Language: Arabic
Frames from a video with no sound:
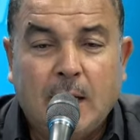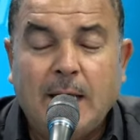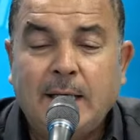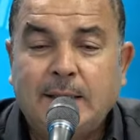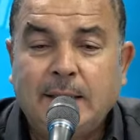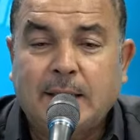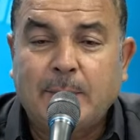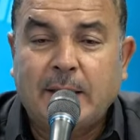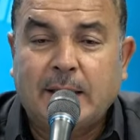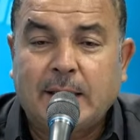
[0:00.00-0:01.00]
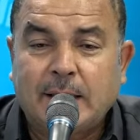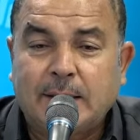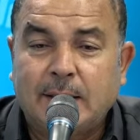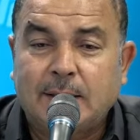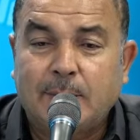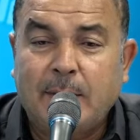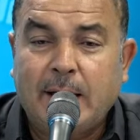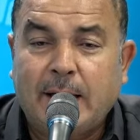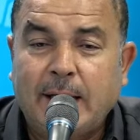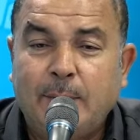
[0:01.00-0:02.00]
التي كما ذكرت يا
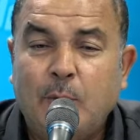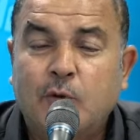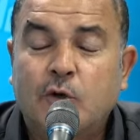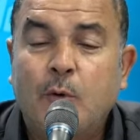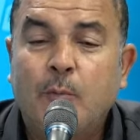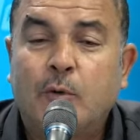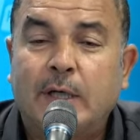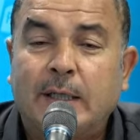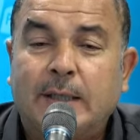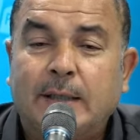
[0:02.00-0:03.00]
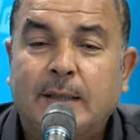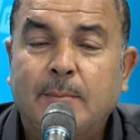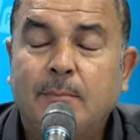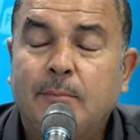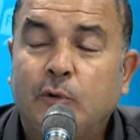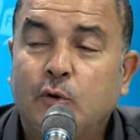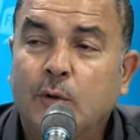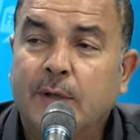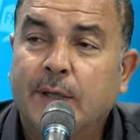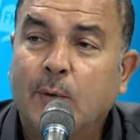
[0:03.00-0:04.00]
سماح راهي مش ممكن تتم
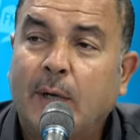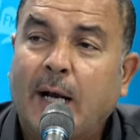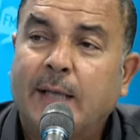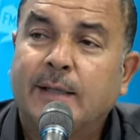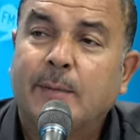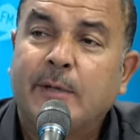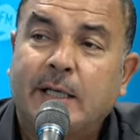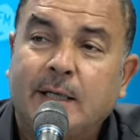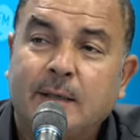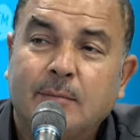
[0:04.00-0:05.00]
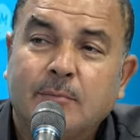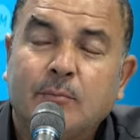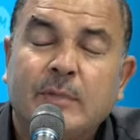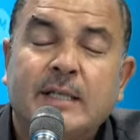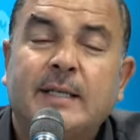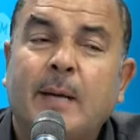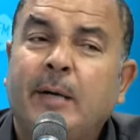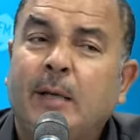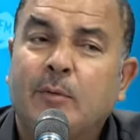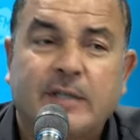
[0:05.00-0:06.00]
دون ضوء اخضر امريكي من
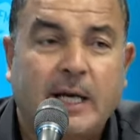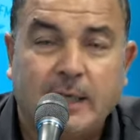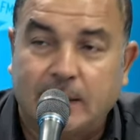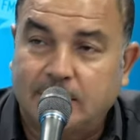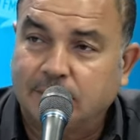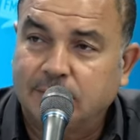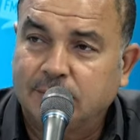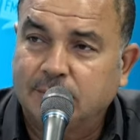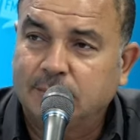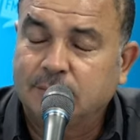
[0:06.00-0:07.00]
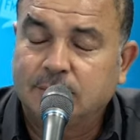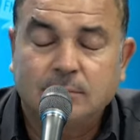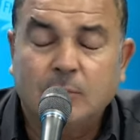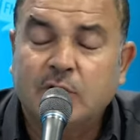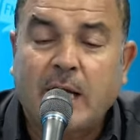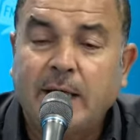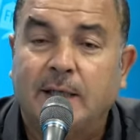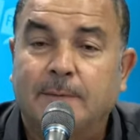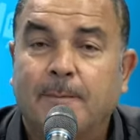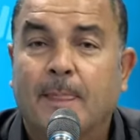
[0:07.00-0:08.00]
سابع المستحيلات صحيح صحيح
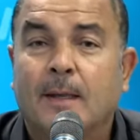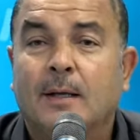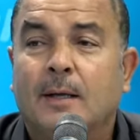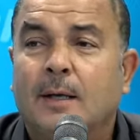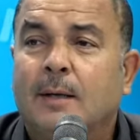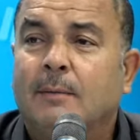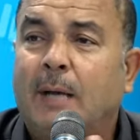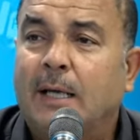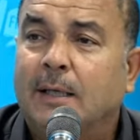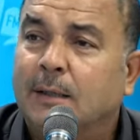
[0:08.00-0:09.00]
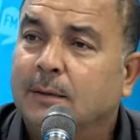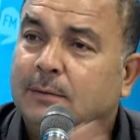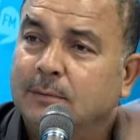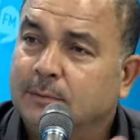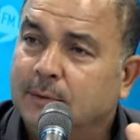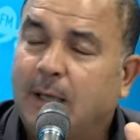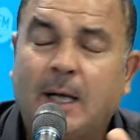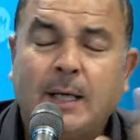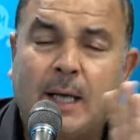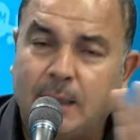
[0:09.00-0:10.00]
مستحيل لا امريكا قالت كنا على علم على